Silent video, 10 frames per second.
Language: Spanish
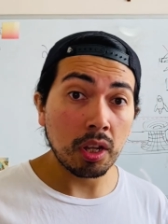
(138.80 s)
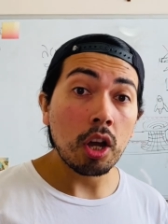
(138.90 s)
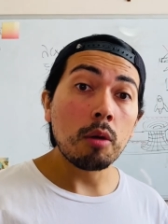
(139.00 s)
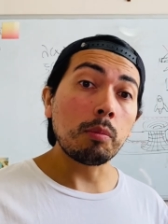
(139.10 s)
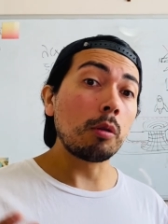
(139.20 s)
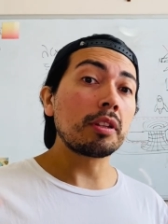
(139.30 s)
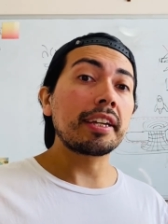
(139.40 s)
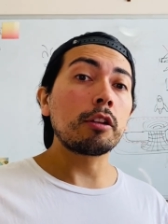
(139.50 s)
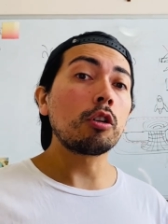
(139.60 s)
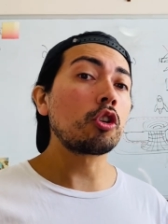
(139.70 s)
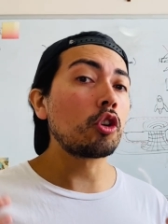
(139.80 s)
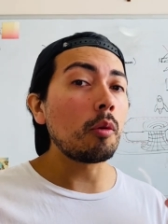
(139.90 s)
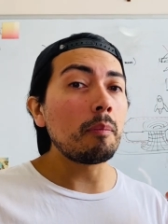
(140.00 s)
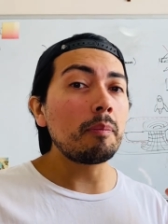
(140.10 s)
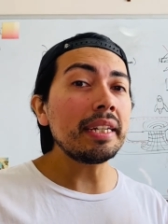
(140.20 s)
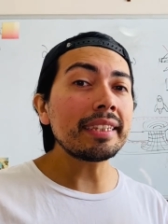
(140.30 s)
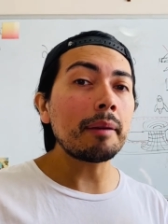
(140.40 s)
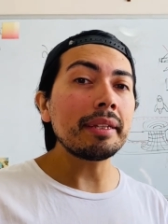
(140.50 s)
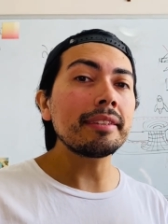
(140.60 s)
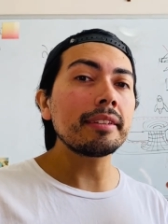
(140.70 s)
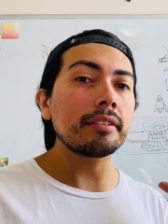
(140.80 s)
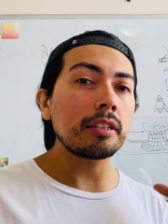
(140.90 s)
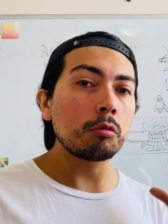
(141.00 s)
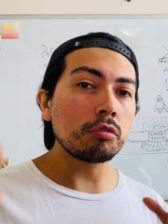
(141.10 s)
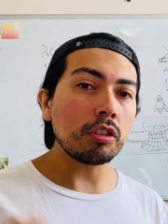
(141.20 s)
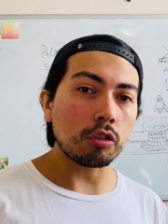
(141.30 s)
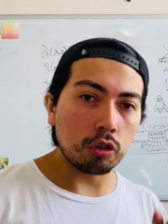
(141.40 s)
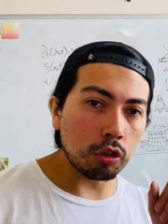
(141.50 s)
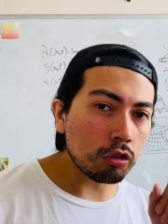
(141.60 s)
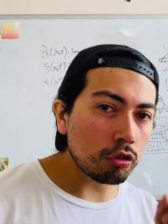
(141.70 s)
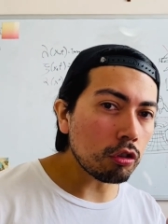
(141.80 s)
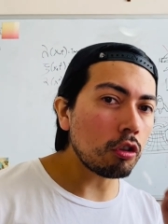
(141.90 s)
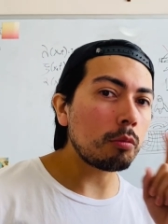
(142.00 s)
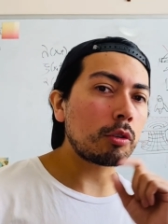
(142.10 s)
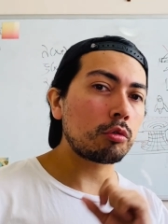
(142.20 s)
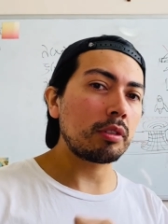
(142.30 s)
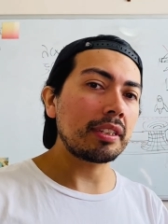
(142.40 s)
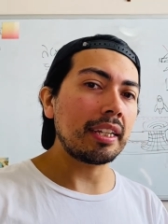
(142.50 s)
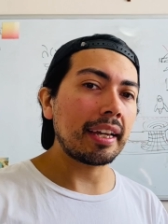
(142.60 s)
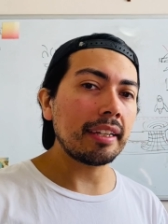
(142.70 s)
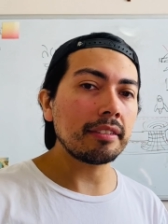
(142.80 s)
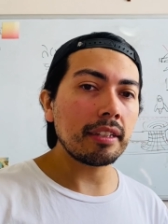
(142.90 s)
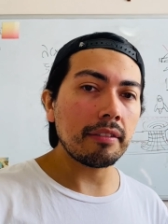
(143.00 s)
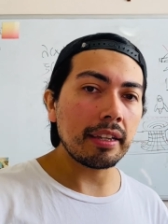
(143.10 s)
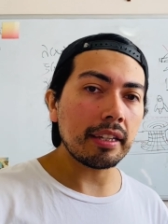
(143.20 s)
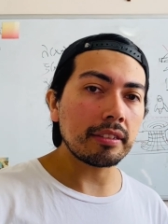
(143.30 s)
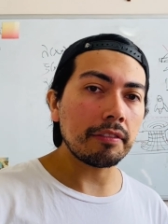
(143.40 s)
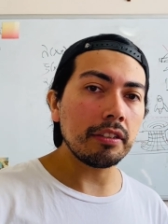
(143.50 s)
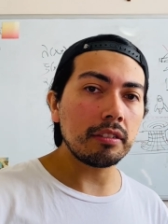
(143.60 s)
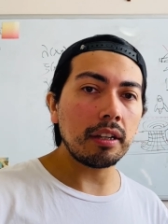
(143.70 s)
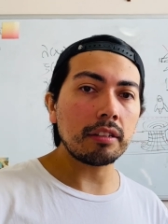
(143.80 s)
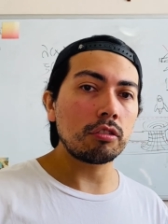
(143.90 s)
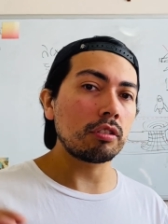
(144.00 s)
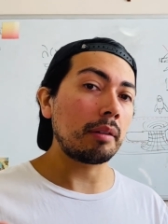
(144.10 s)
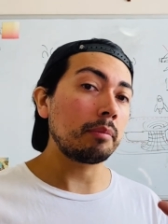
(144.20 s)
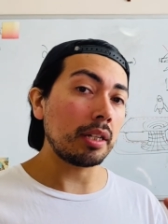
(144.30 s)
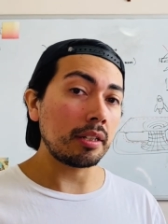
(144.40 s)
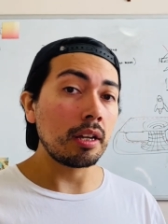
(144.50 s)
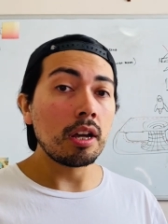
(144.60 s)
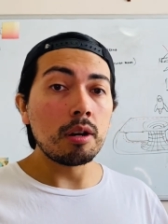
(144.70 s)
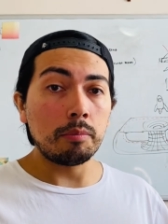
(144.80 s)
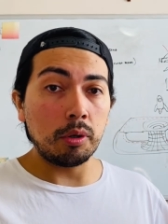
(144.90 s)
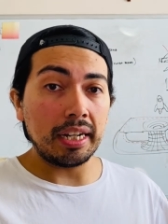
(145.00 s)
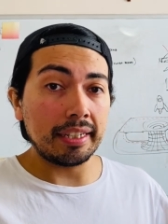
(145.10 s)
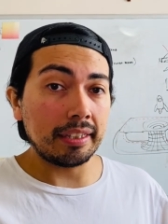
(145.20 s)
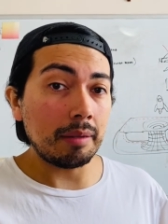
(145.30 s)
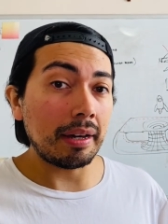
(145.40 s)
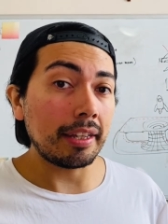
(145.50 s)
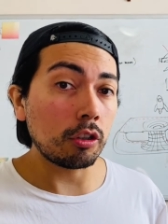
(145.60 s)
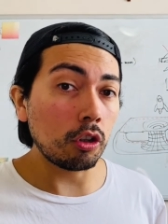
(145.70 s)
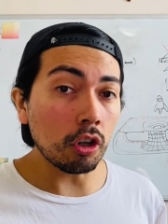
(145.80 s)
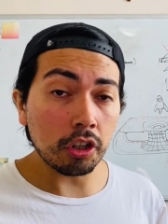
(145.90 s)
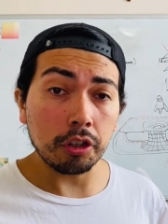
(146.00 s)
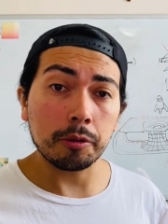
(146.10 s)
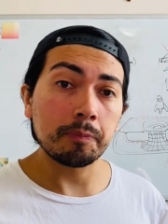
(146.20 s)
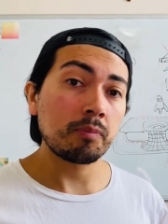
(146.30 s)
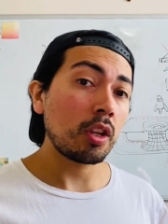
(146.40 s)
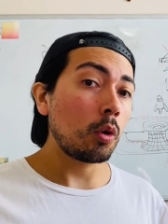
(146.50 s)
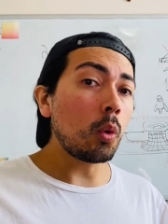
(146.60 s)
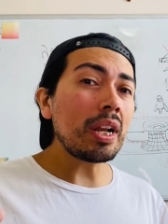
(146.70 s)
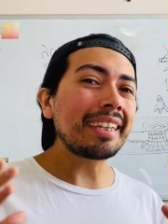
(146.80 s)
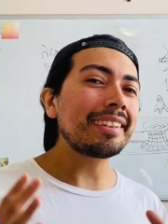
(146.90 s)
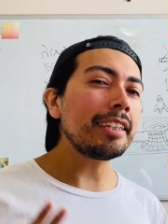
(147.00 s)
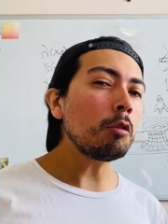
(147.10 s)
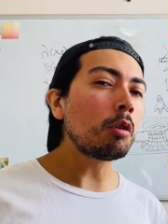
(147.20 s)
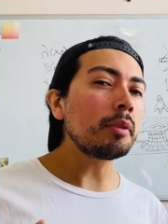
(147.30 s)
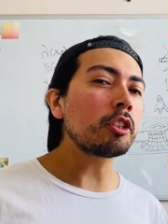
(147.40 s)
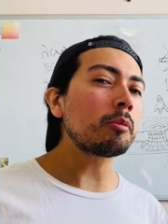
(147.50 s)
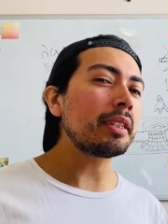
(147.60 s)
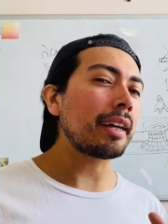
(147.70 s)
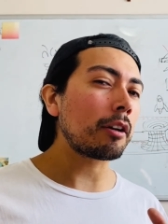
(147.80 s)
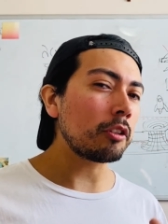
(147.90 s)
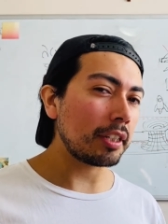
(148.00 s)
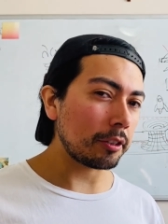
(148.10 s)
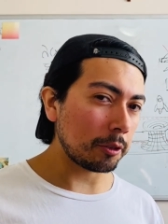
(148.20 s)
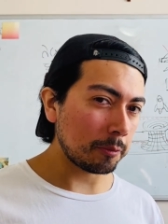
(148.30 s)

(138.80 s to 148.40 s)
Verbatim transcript: Paul quedó completamente seducido, no solo por su inteligencia y belleza física, sino también por el tema del cologio, un antiguo mito pitagórico